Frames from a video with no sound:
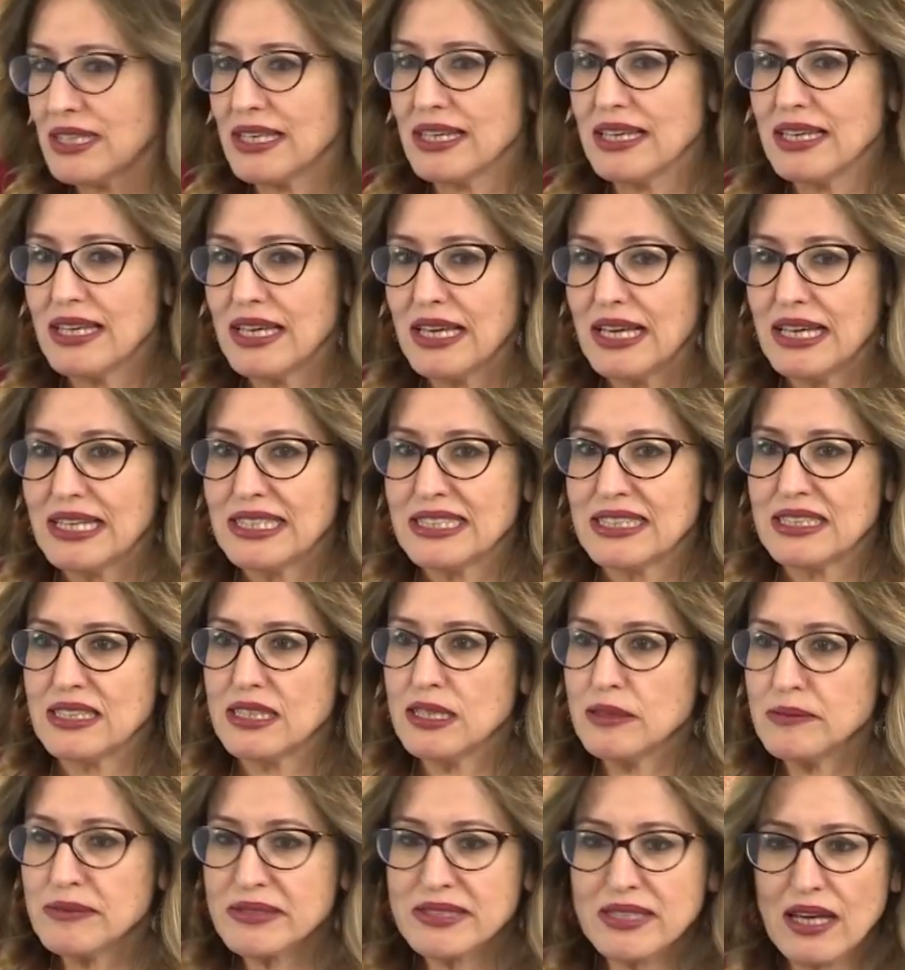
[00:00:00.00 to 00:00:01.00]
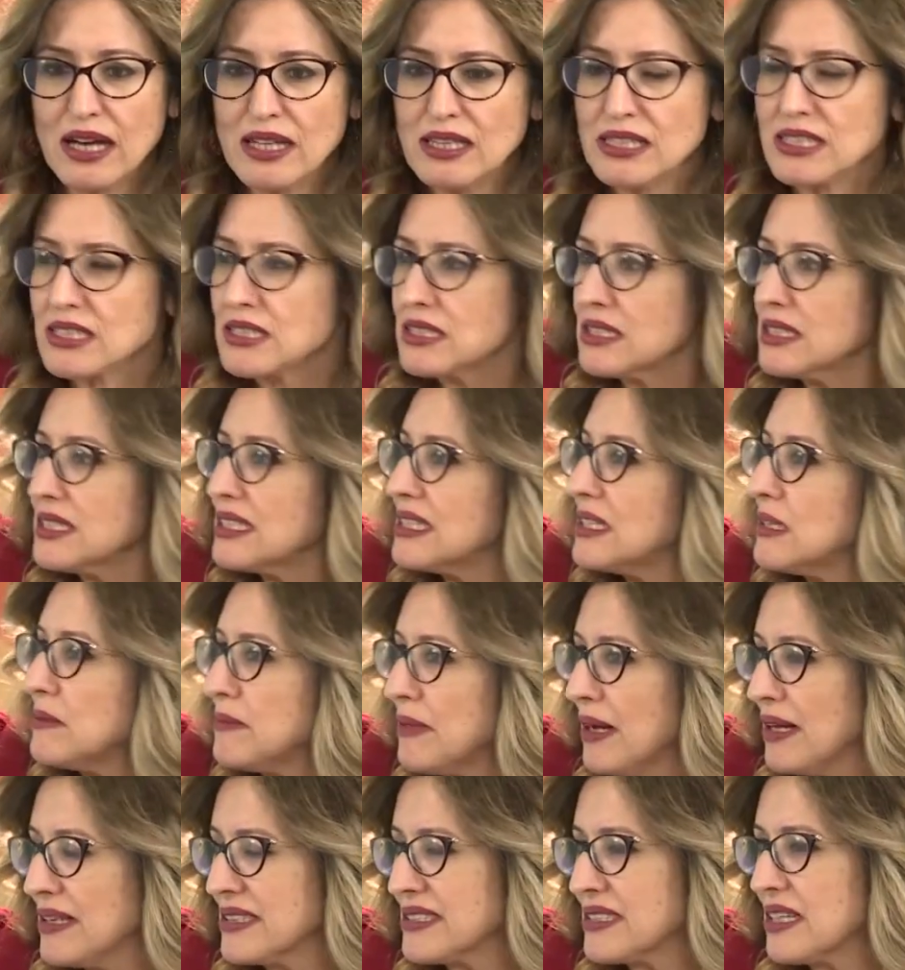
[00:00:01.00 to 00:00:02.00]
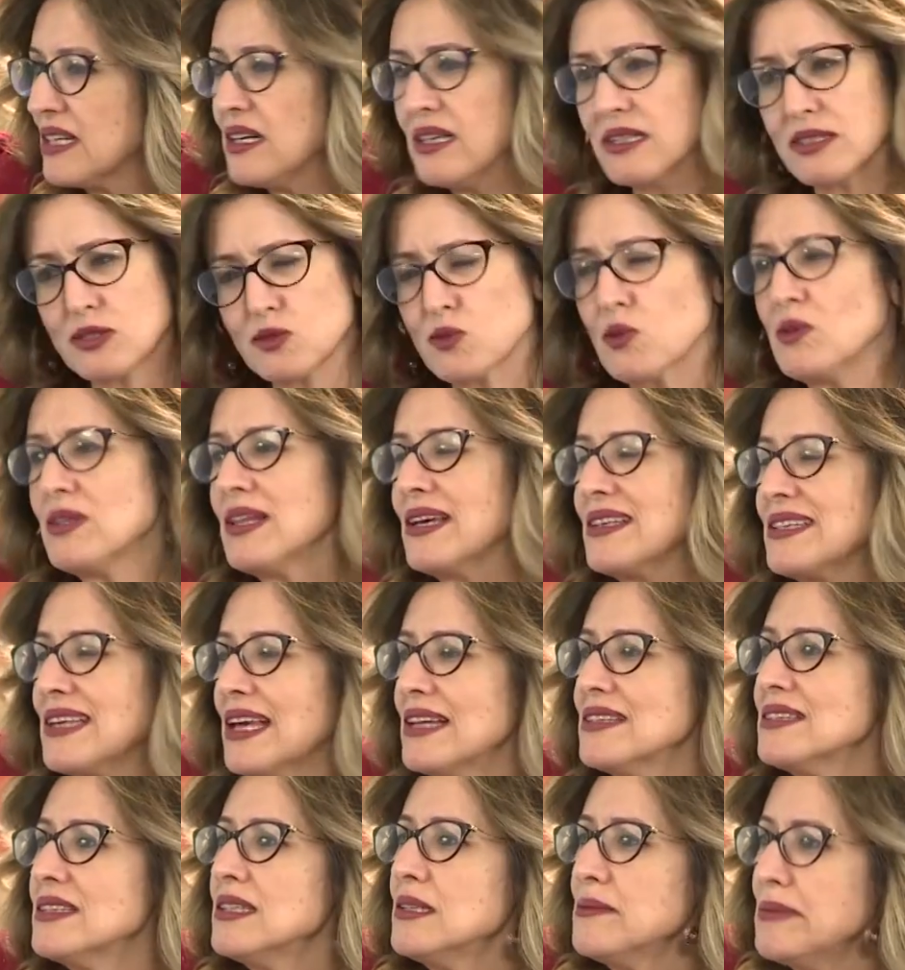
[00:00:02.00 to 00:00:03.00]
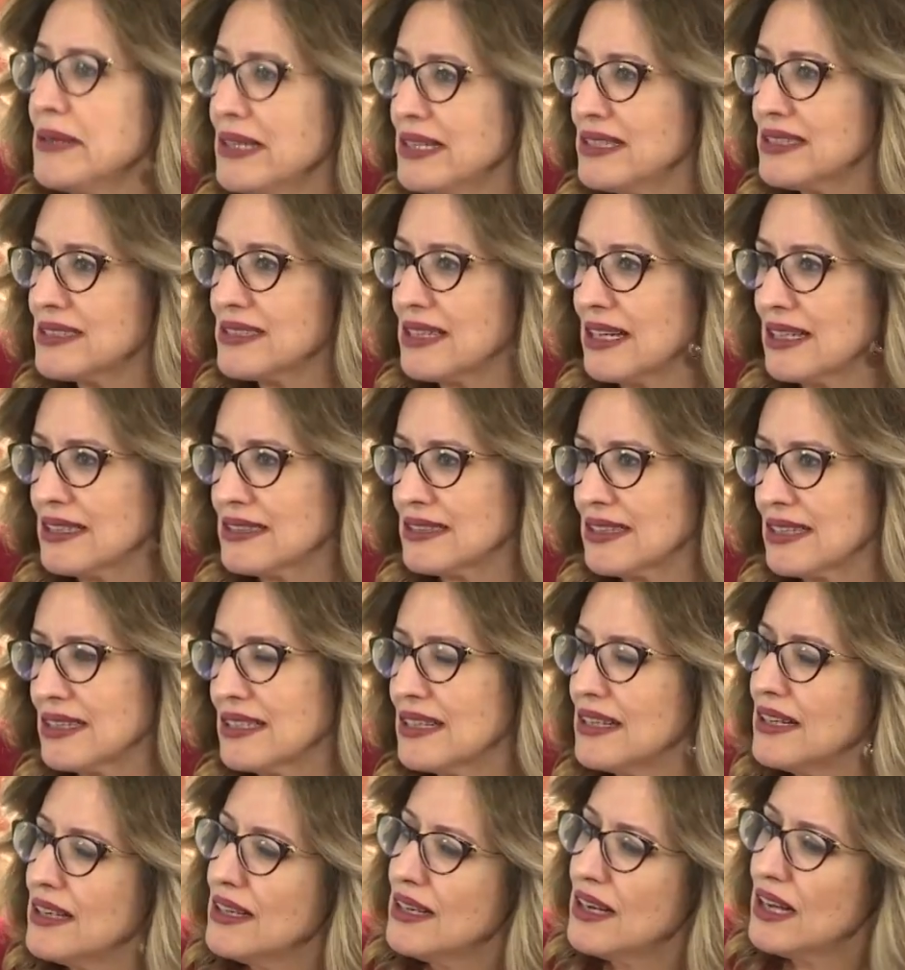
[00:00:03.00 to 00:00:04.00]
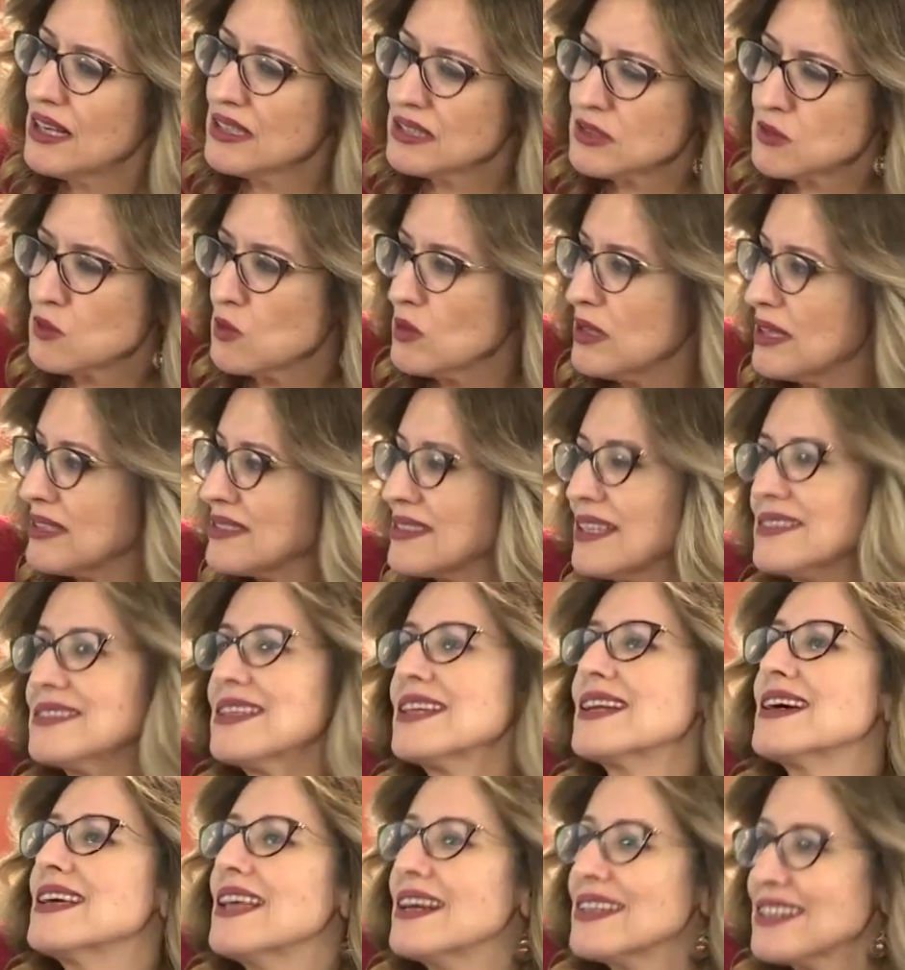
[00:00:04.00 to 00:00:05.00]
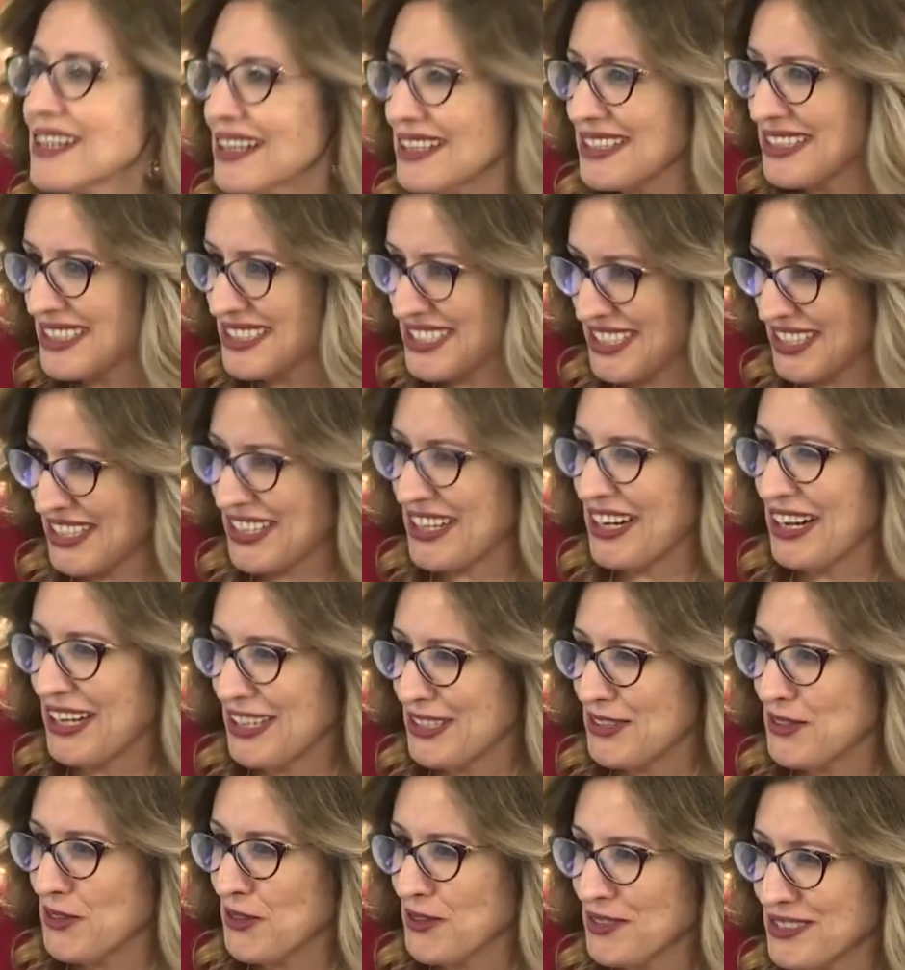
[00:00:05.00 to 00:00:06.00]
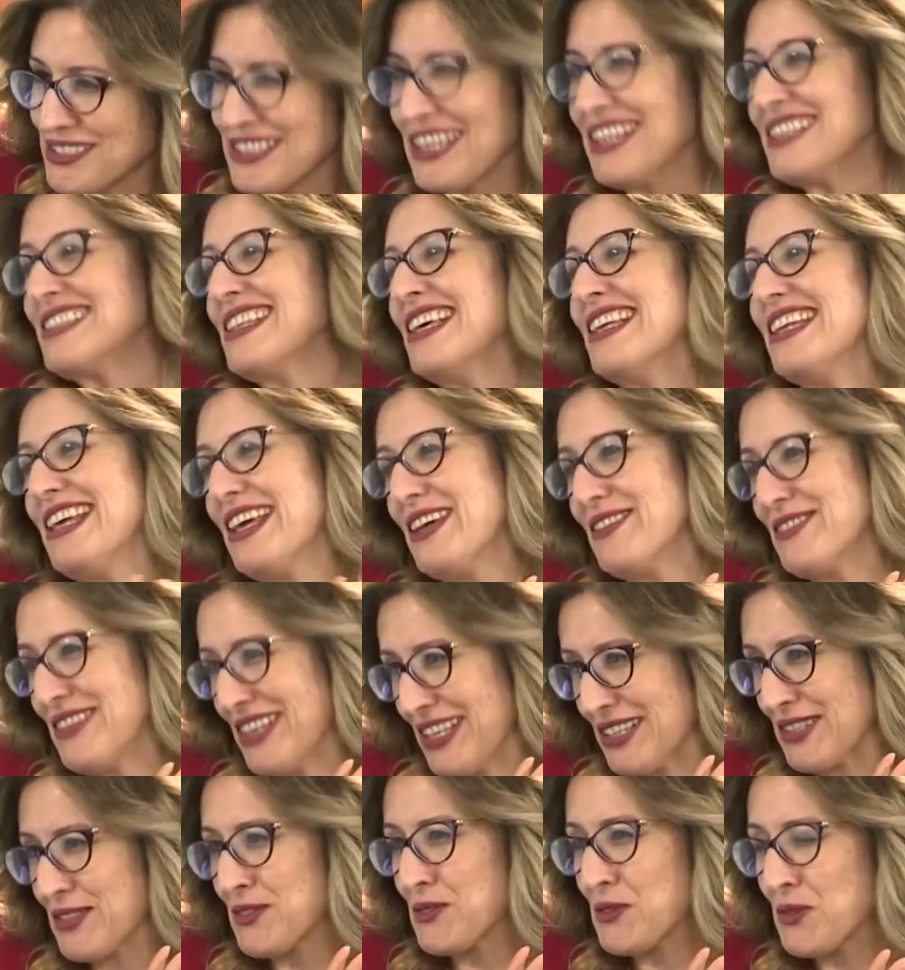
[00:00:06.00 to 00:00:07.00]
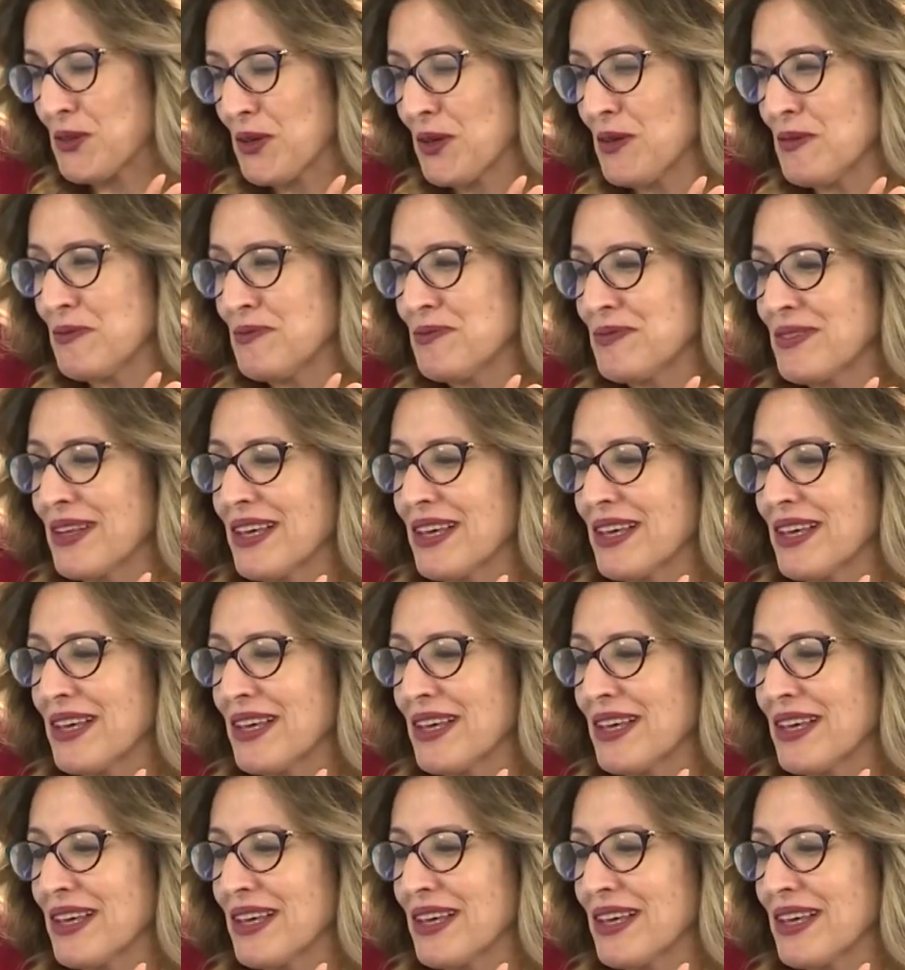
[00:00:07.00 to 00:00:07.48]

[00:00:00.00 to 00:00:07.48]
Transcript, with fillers: niye? kim sağlıklı, kim hasta. Hasta olan kendini bilir zaten. Hasta olan zaten ayağa kalkacak hali yok. Zaten evde yatıyor.